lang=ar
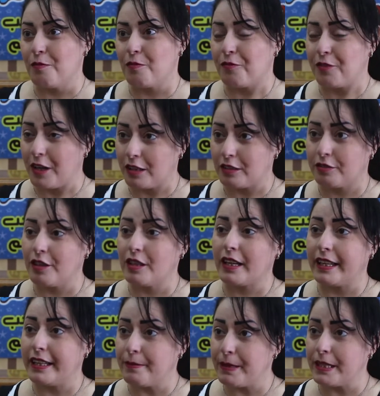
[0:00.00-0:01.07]
في اطفال
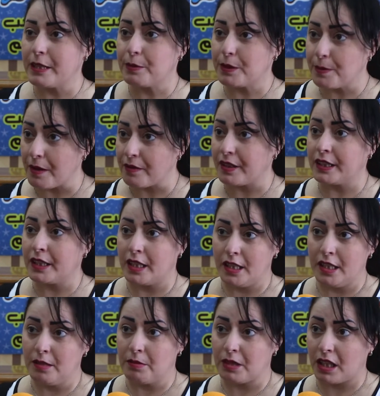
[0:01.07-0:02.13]
خلي بالك بتبقى
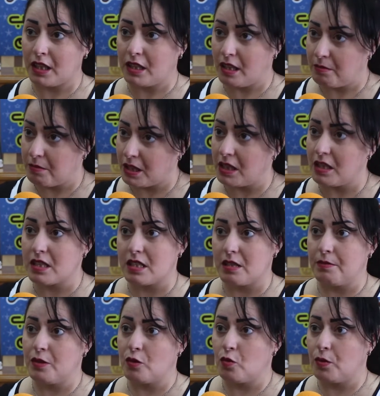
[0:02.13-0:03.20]
فنانين من خلال مجله
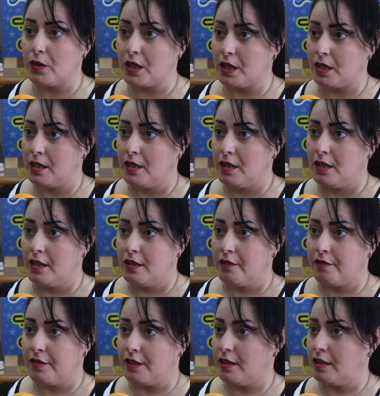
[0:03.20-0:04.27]
سمير وميكي
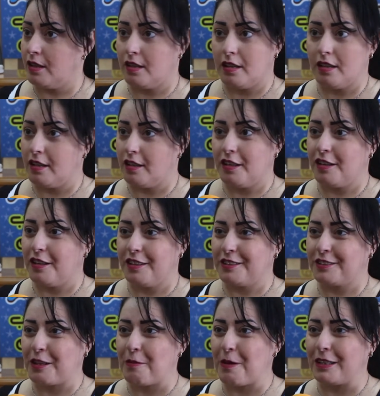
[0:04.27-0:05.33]

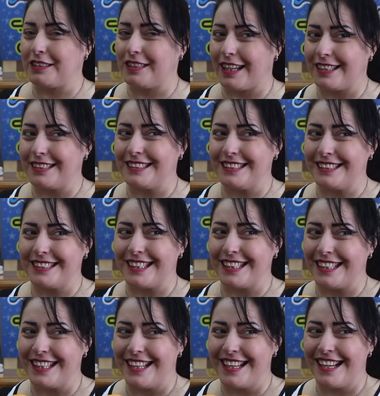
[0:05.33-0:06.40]
فطبعا
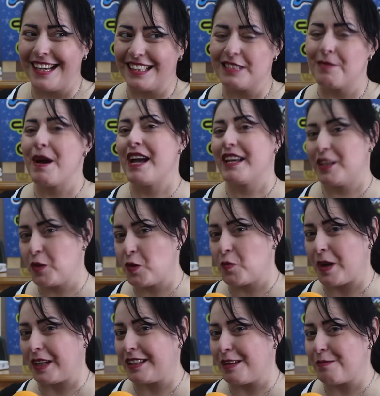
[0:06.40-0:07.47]
يعني انا
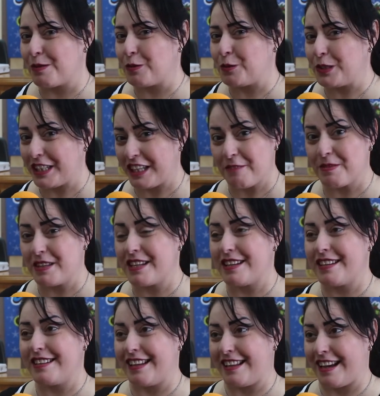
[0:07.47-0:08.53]
بحييهم على المجهود الكبير
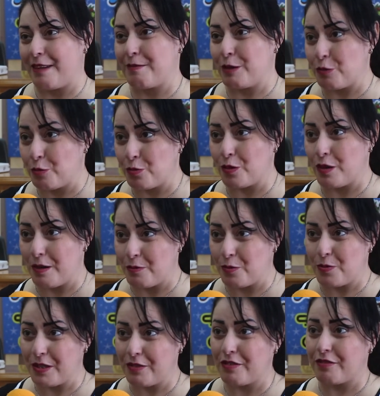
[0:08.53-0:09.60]
اللي عملوه وقاموا
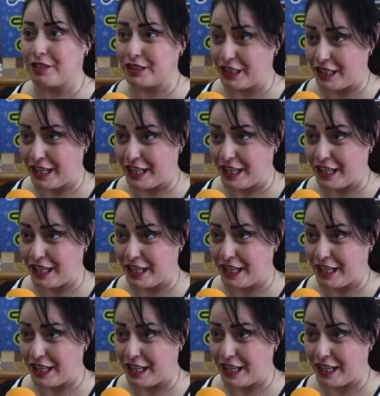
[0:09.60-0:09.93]
بيه في الفتره